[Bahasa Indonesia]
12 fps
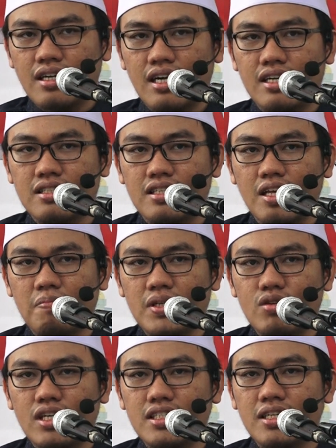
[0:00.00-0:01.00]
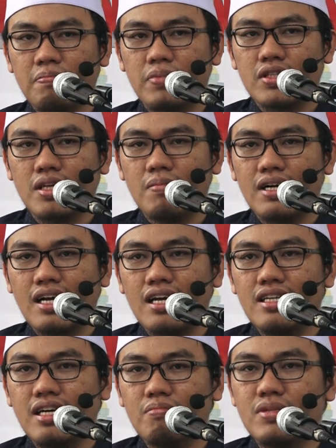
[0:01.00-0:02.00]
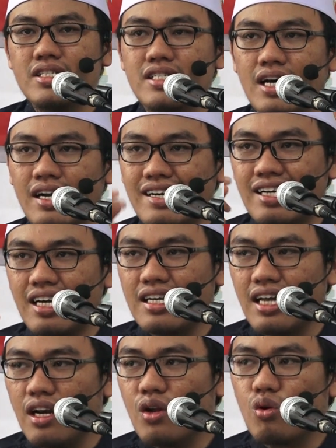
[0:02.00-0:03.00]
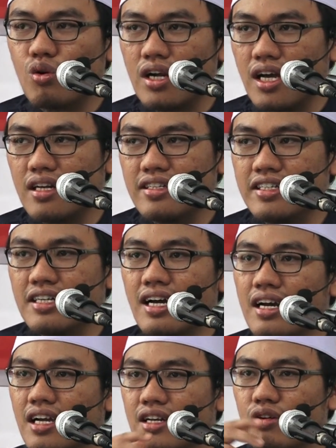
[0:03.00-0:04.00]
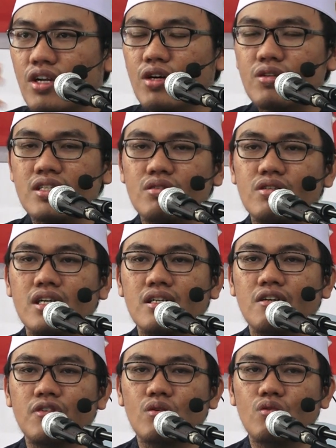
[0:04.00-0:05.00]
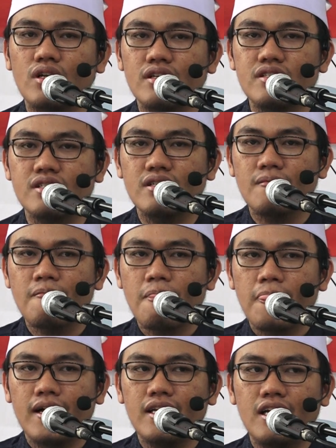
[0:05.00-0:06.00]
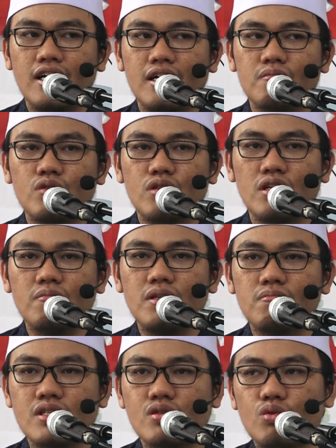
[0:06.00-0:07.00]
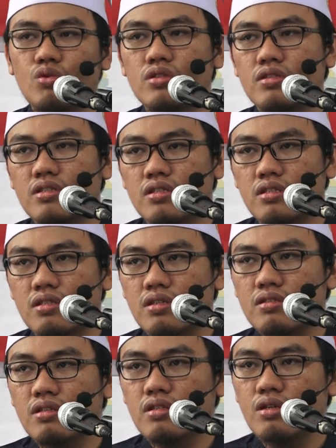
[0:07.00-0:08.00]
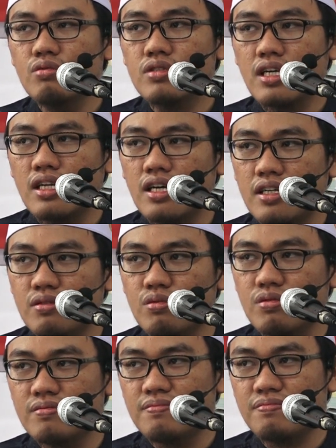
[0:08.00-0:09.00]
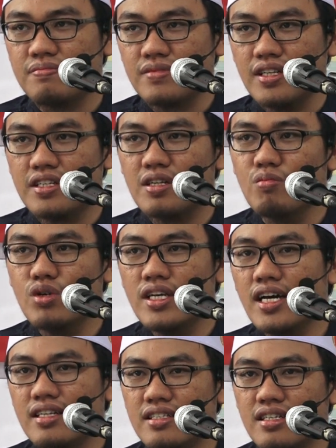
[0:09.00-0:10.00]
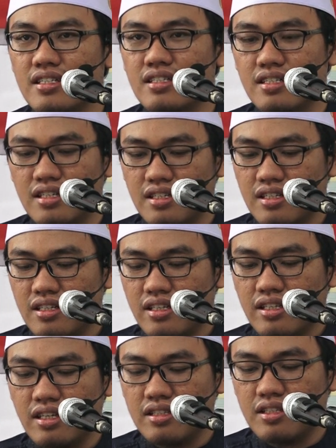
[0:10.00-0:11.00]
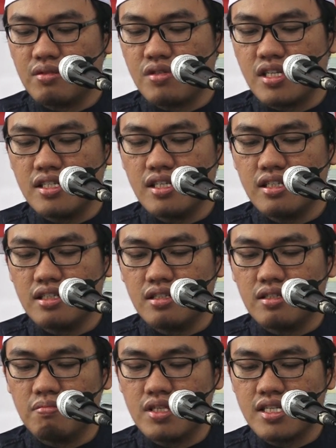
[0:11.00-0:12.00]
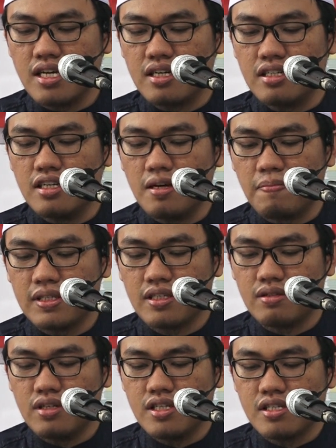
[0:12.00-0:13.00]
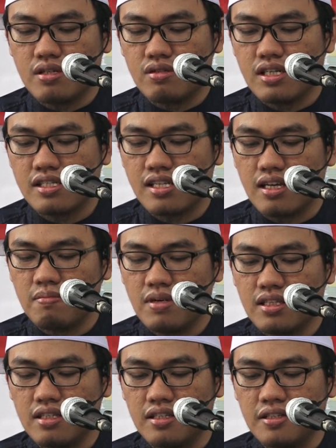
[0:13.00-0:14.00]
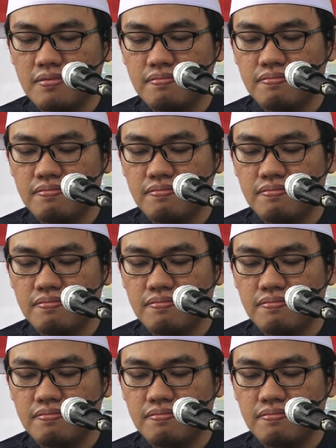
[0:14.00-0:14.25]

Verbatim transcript: Akan tetapi orang yang pertama kali yang menjaharkan Al-Quran didengarkan oleh orang-orang kafir Quraisy adalah Abdullah bin Mas'ud radhiyallahu taala anhu. Nah, ini kemuliaan yang yang tentu saja besar didapatkan oleh seorang sahabat ini.